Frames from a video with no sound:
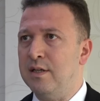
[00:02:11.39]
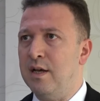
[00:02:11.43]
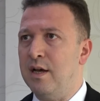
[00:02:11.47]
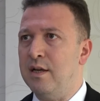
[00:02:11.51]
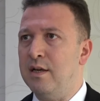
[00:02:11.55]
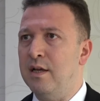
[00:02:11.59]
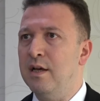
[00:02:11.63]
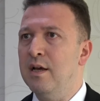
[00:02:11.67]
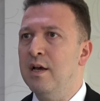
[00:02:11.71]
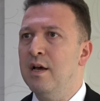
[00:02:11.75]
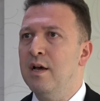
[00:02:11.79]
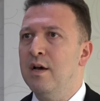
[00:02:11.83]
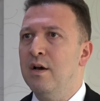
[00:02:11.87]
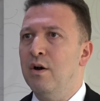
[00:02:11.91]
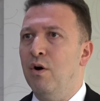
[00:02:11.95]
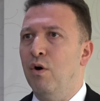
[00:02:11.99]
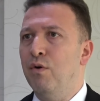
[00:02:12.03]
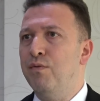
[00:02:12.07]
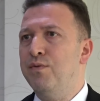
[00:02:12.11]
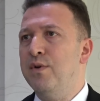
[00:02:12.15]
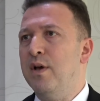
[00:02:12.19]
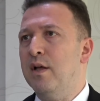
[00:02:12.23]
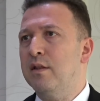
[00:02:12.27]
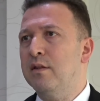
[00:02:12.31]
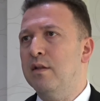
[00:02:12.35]
Yani
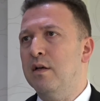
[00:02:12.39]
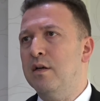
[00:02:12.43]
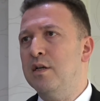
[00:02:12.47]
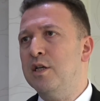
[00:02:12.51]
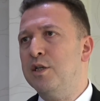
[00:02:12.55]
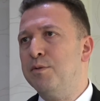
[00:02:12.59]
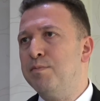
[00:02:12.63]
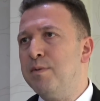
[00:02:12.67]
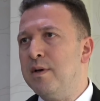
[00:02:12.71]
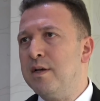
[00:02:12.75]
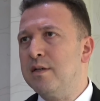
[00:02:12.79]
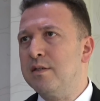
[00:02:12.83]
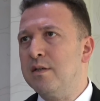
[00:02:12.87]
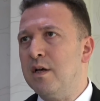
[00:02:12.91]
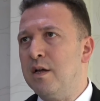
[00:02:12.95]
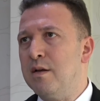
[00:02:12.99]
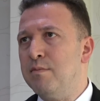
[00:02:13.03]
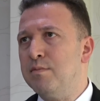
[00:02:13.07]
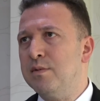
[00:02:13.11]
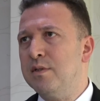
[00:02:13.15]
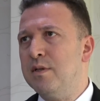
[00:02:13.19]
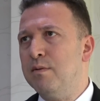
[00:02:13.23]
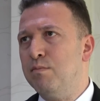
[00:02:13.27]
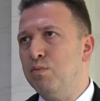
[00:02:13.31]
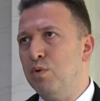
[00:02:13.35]
o fiyatları hiçbir
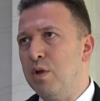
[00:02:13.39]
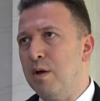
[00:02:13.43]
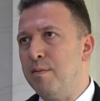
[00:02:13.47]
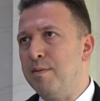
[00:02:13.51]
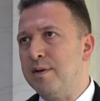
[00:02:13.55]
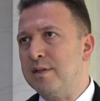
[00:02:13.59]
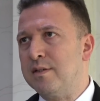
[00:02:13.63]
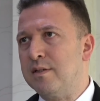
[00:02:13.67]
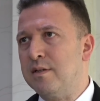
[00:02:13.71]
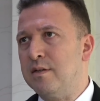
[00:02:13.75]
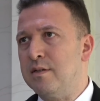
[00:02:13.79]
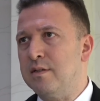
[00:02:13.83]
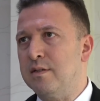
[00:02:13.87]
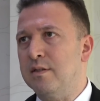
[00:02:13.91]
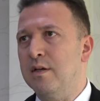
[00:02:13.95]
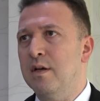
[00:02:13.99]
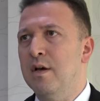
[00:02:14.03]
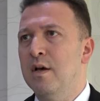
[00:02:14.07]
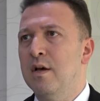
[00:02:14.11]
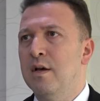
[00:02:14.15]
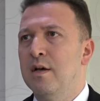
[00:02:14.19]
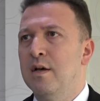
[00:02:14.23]
eczanemizde bulamazsınız.